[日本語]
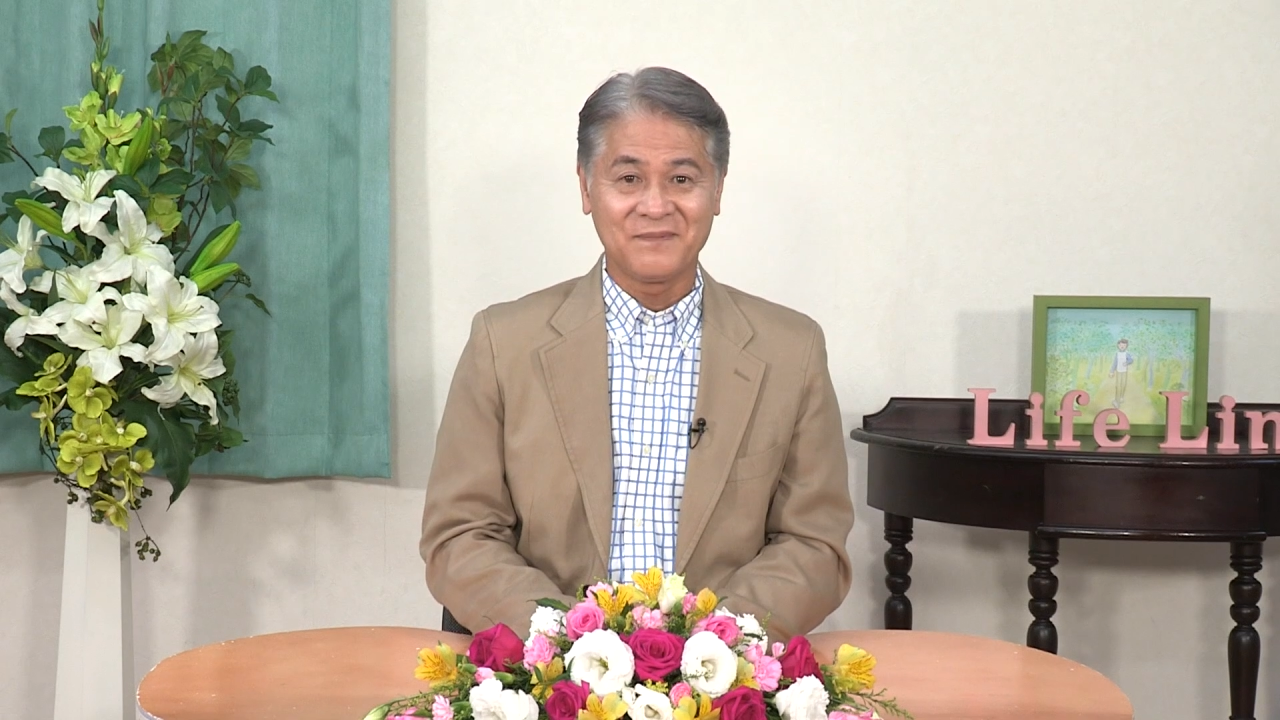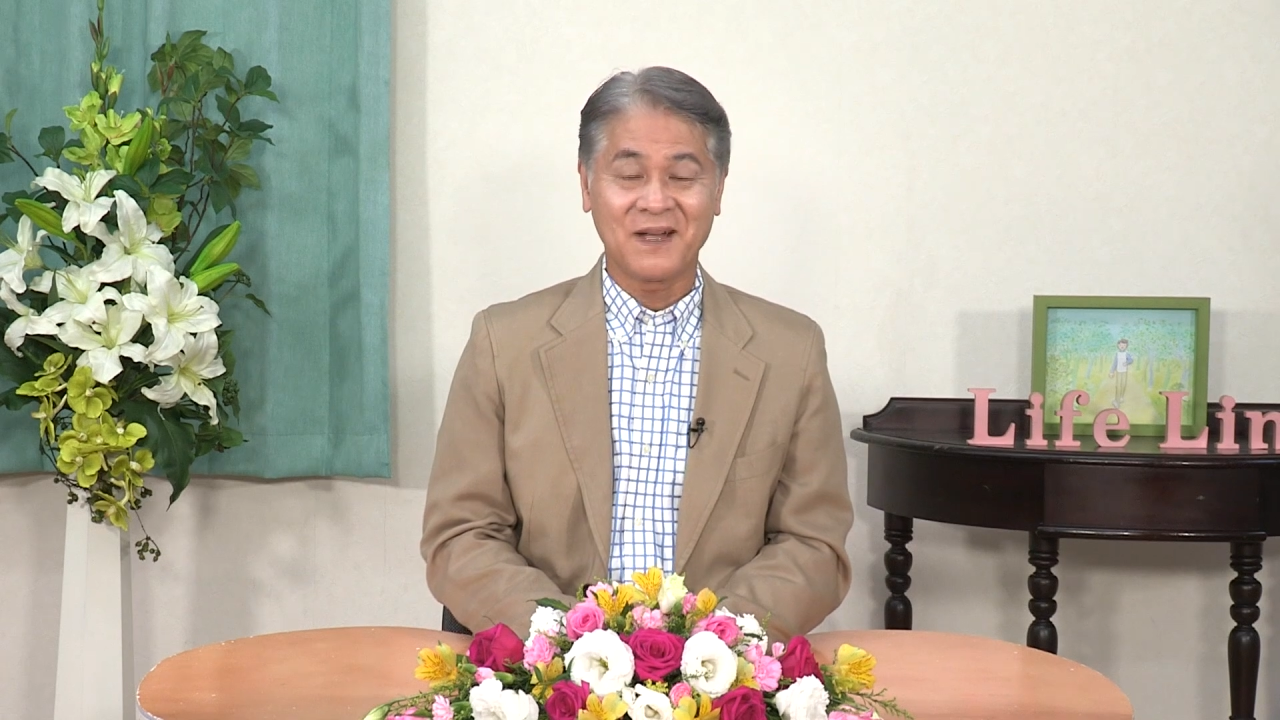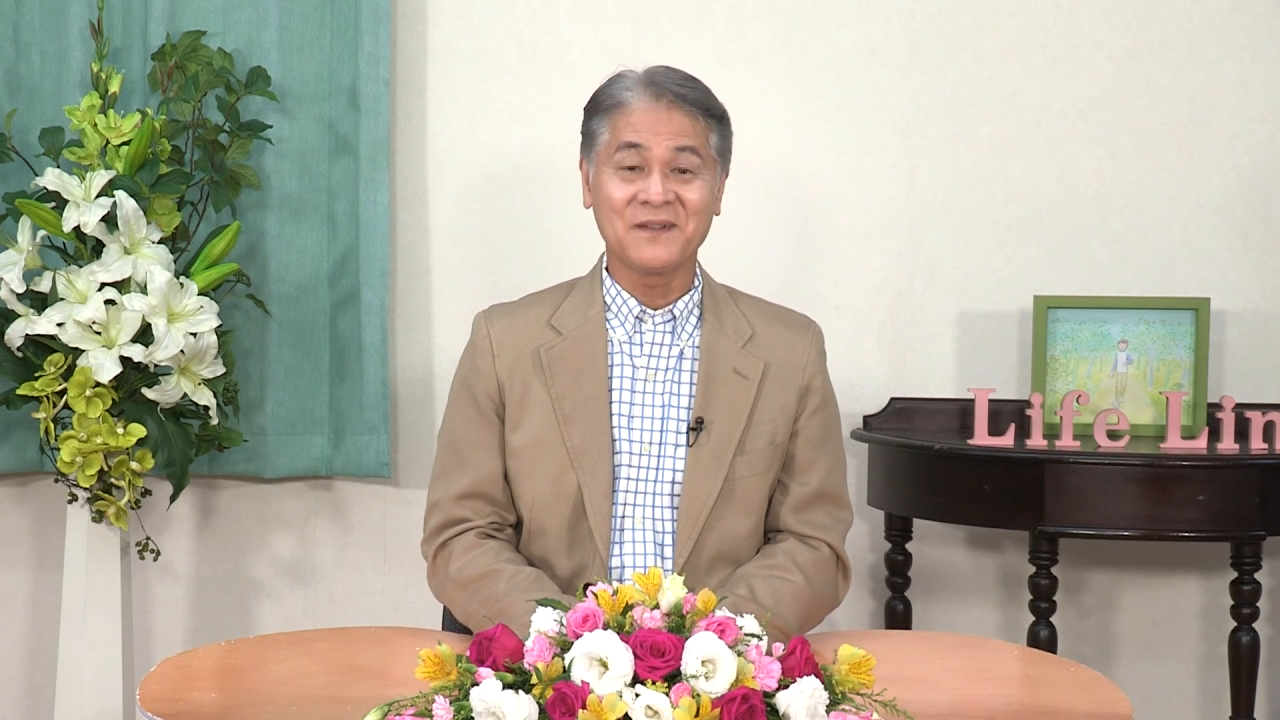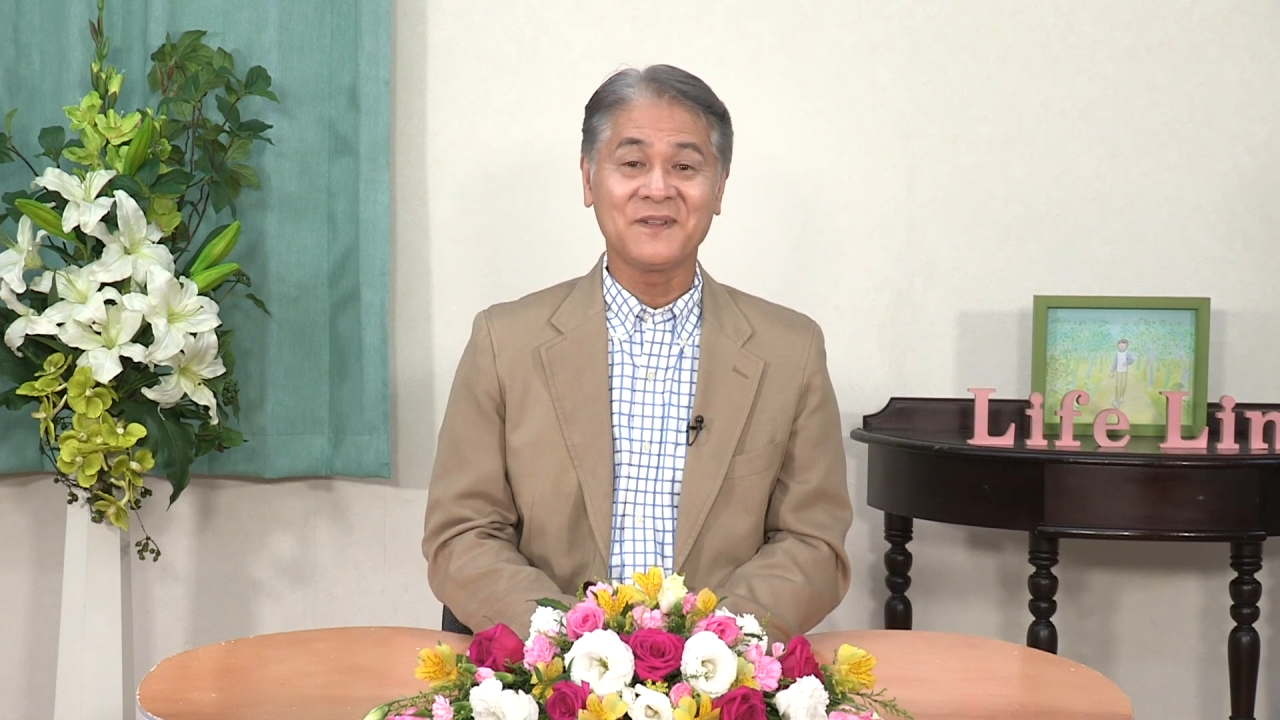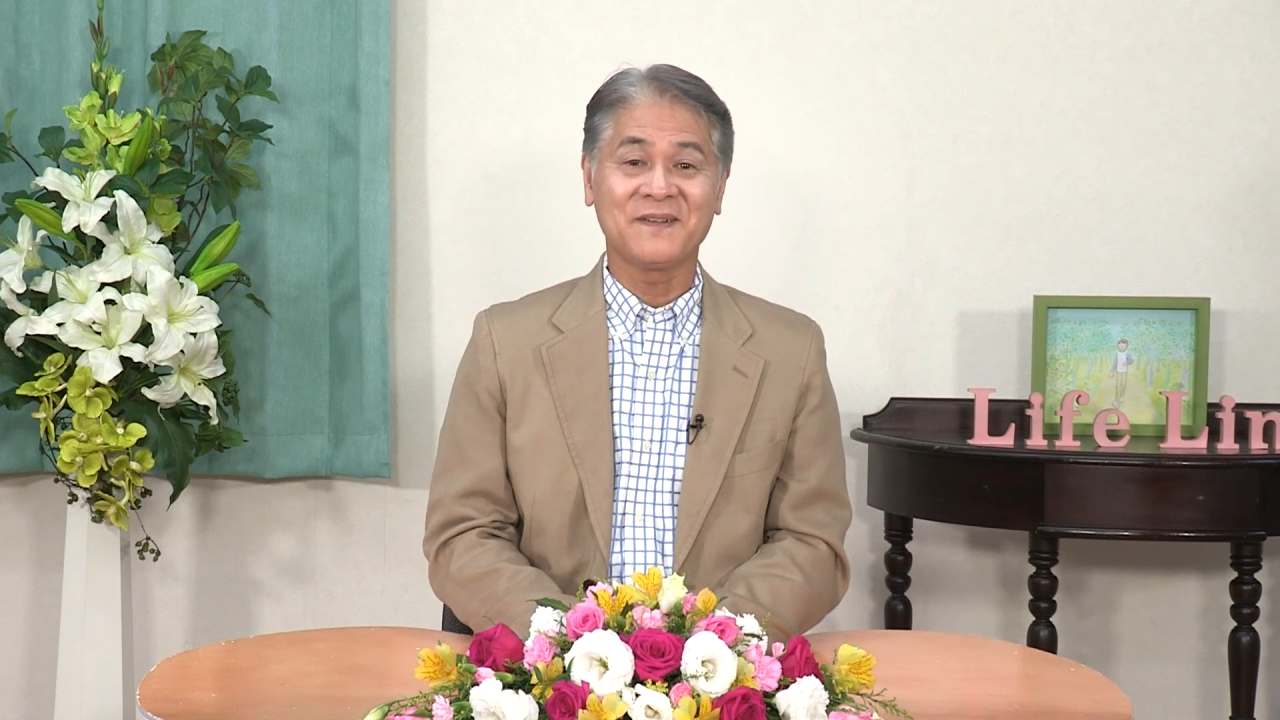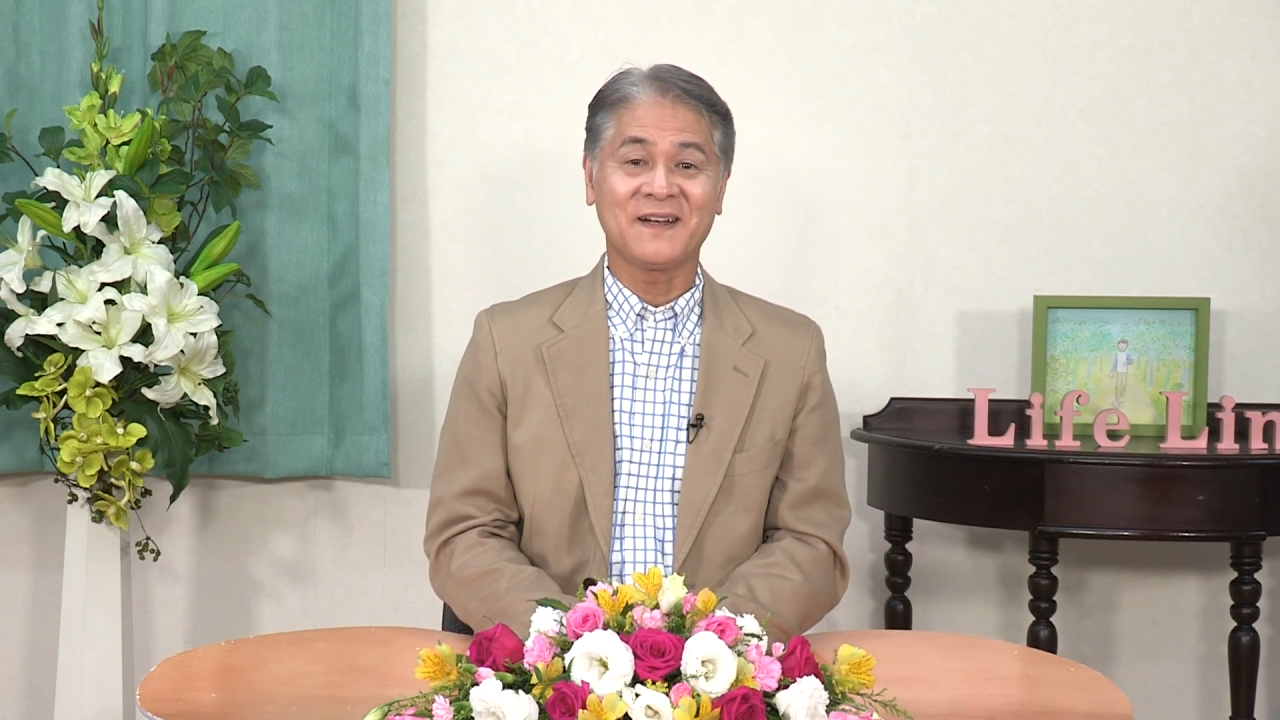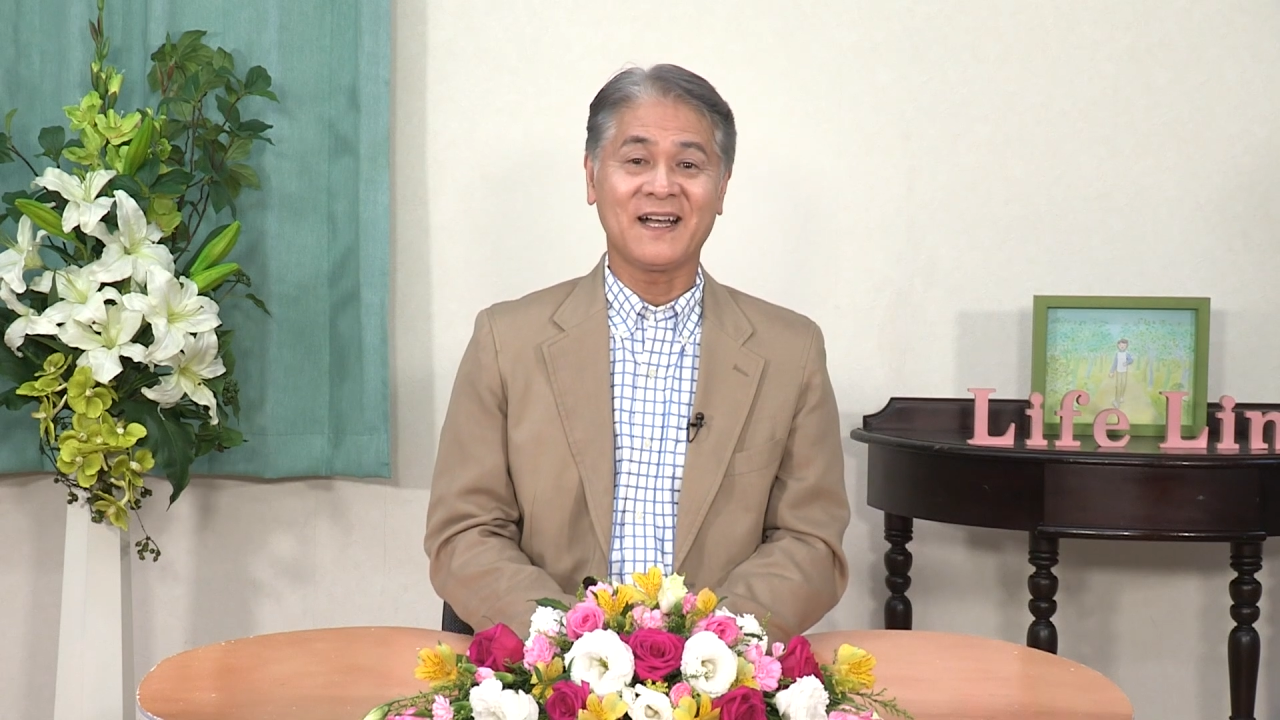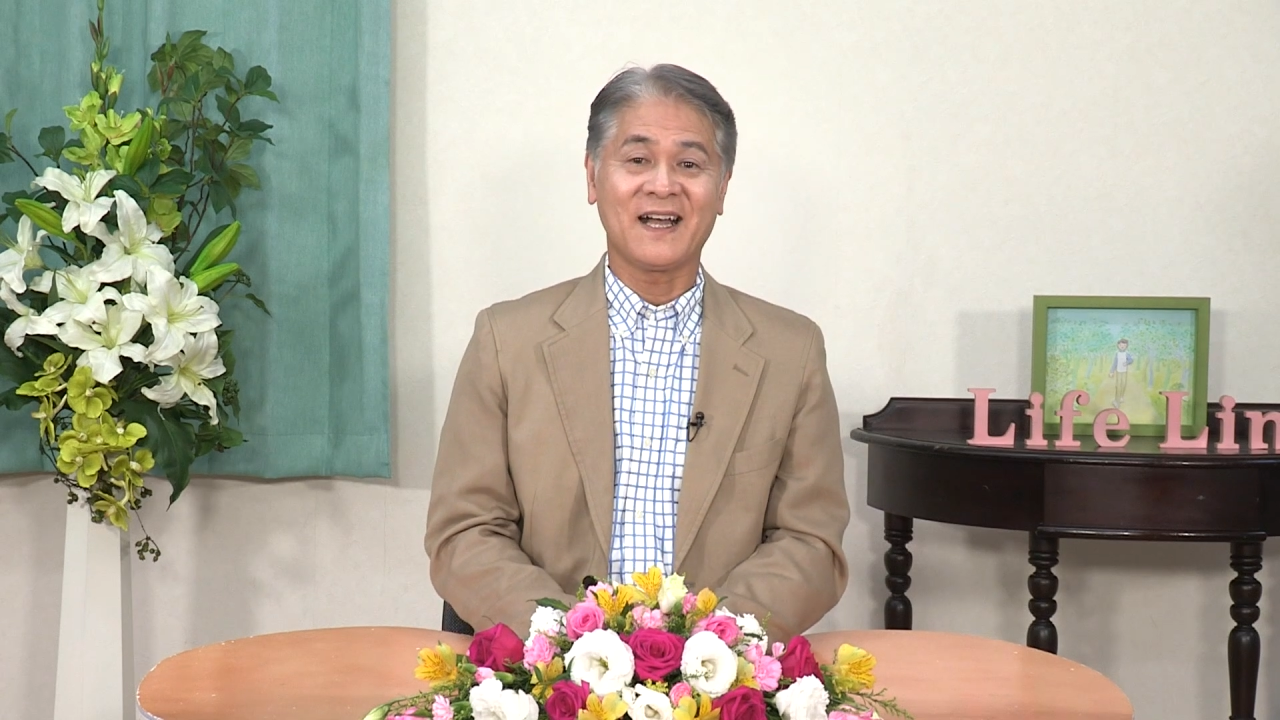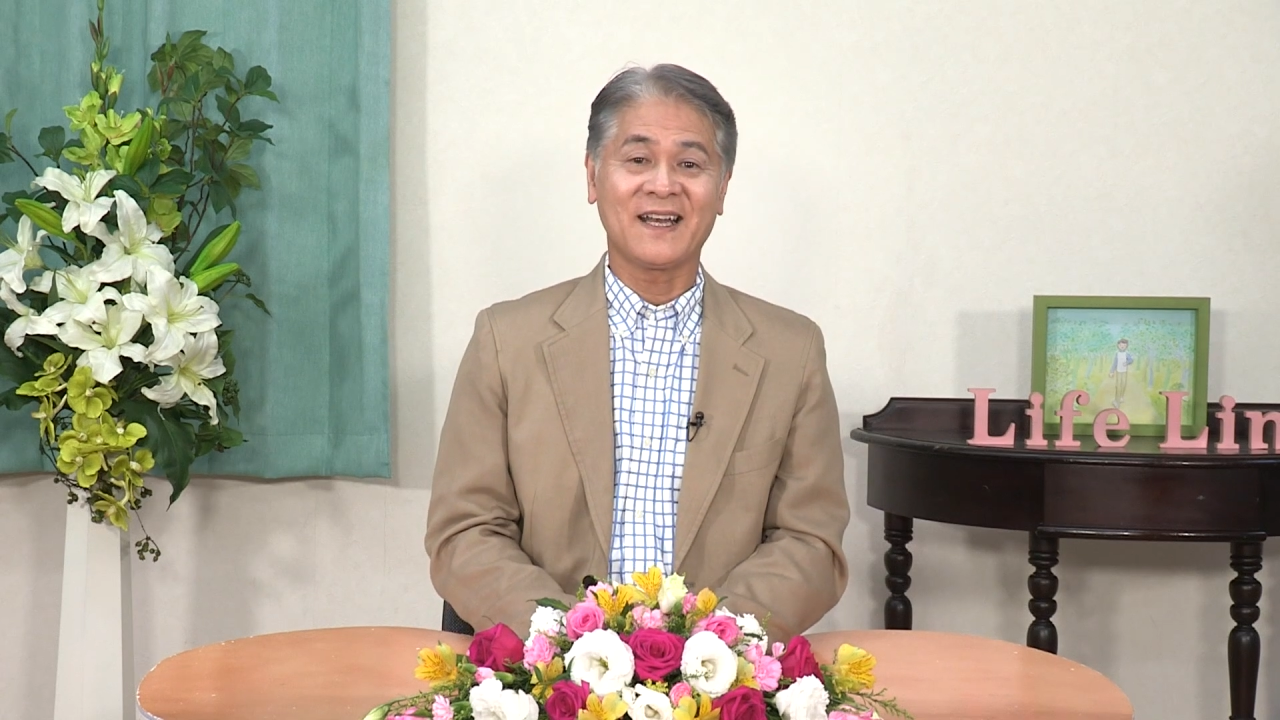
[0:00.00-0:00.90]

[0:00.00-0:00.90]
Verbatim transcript: 番組では